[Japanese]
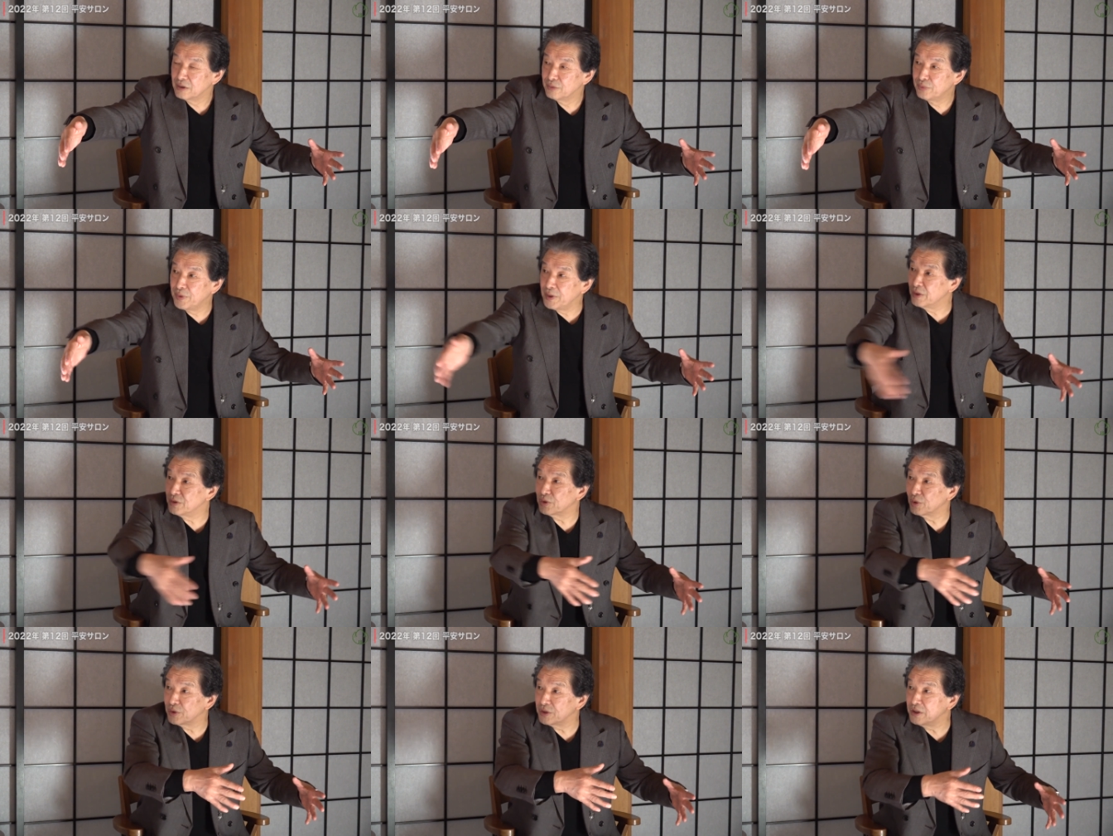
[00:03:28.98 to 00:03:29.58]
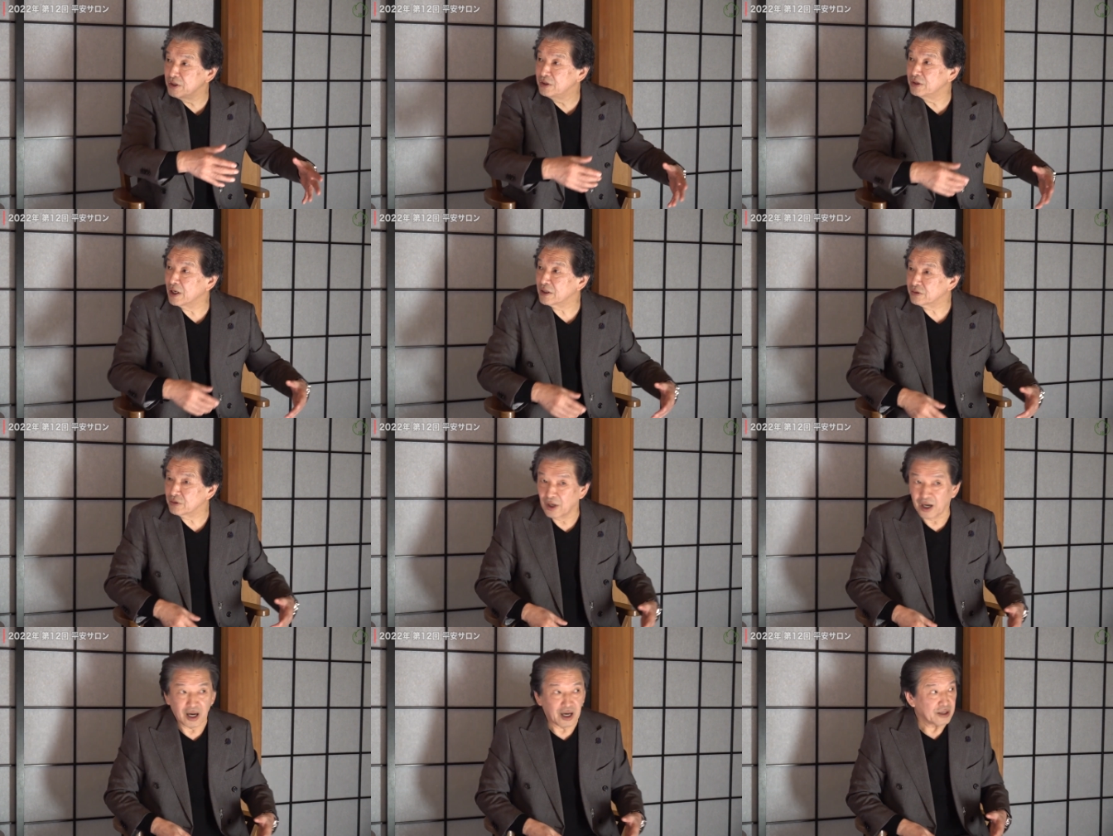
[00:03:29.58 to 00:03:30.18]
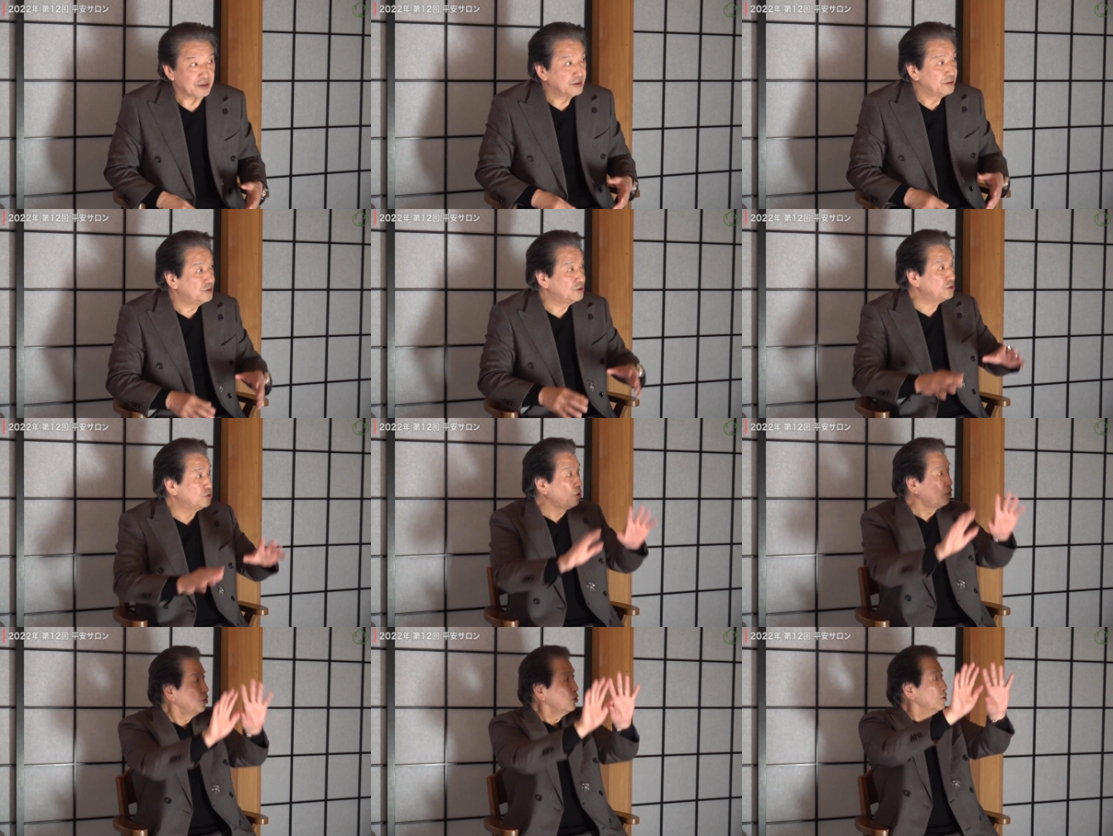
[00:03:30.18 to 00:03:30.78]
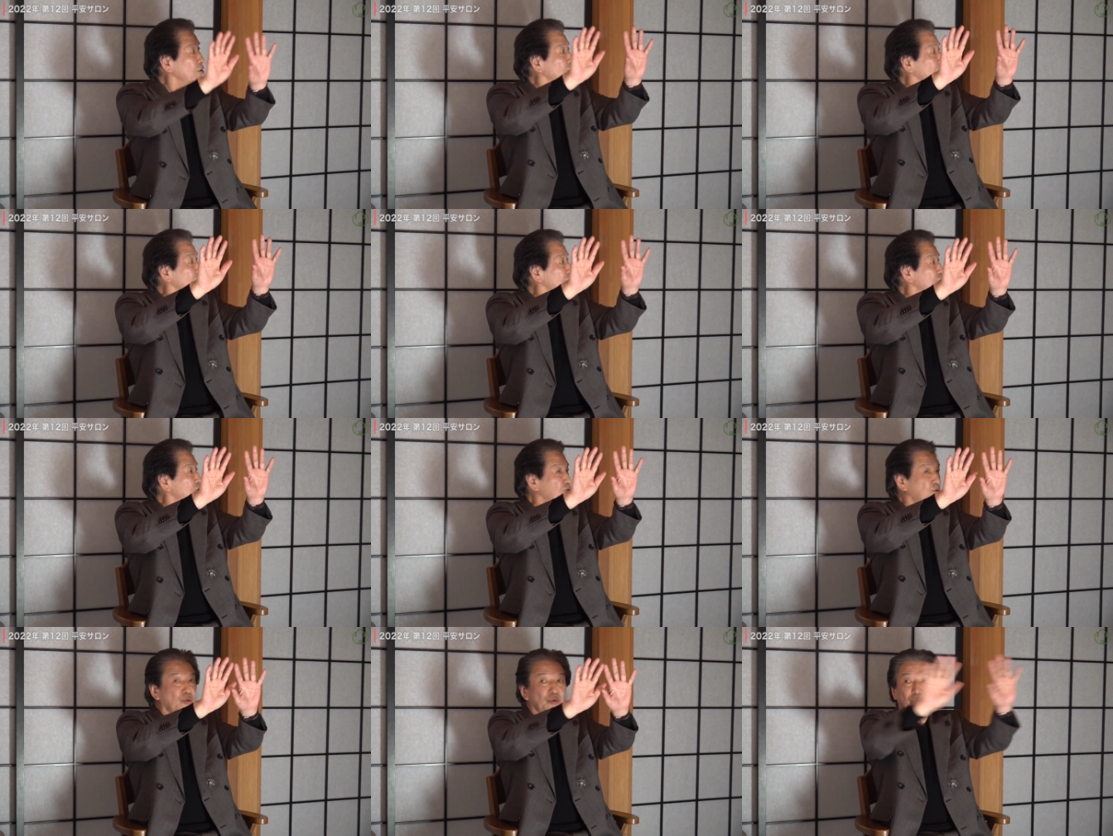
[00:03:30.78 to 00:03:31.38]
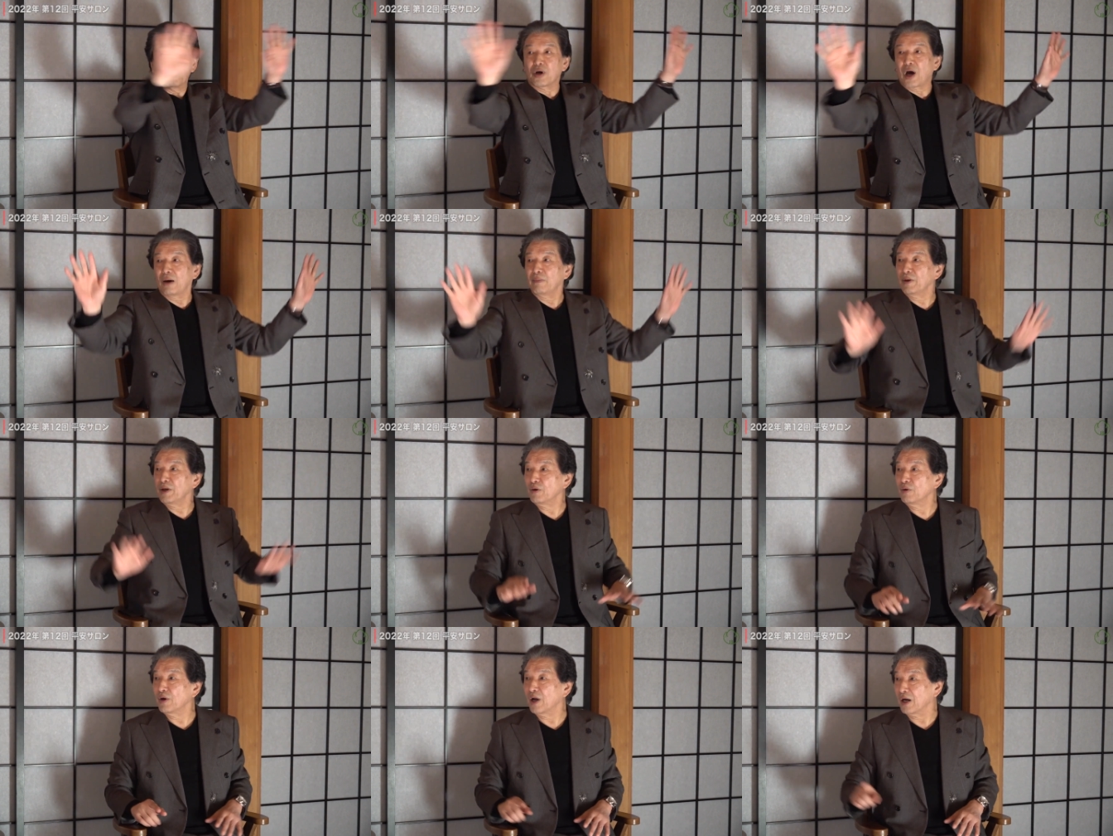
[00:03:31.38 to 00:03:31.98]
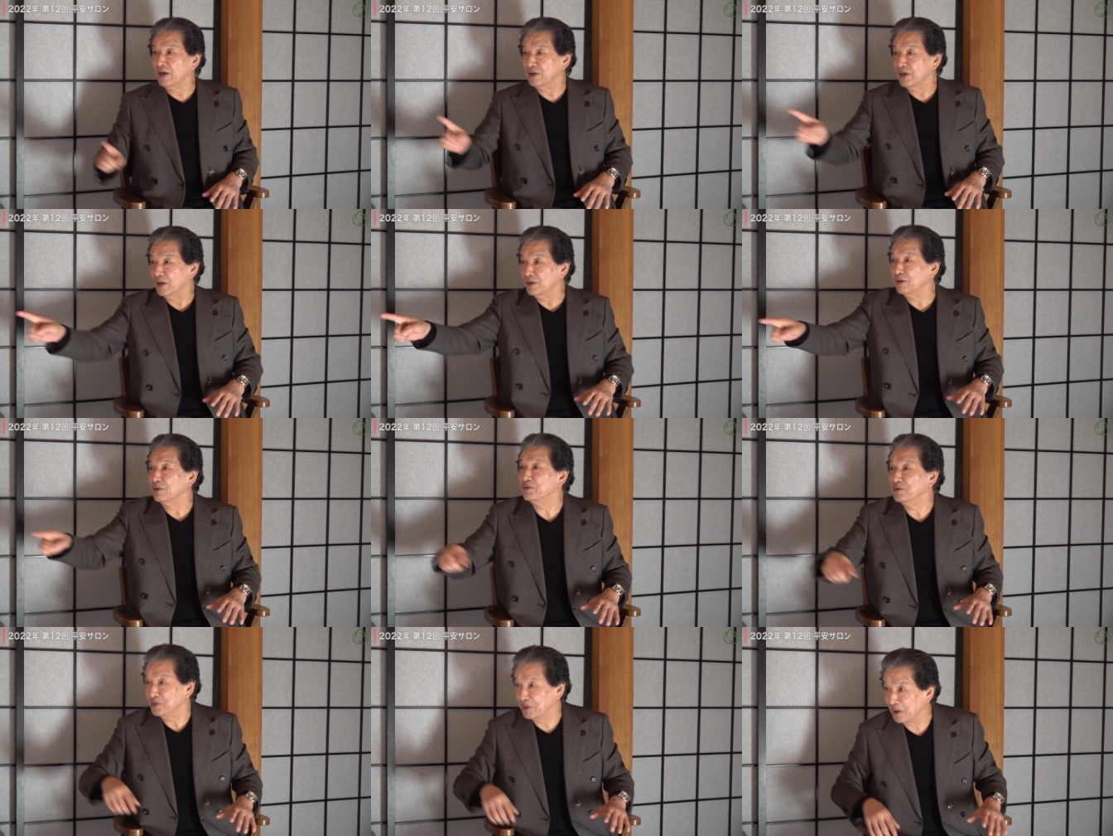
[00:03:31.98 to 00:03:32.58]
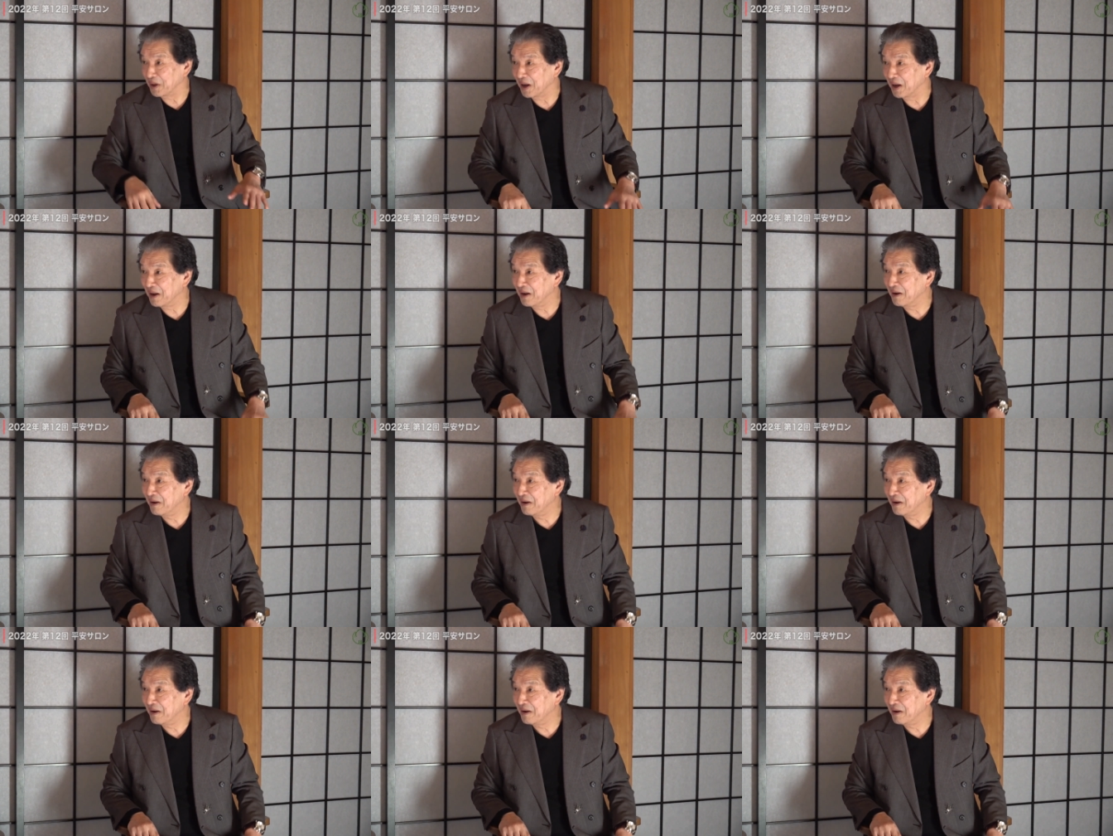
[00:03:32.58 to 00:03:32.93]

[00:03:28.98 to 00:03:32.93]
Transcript: フィールドにいるやつは人の人の壁の中でやってるんですよね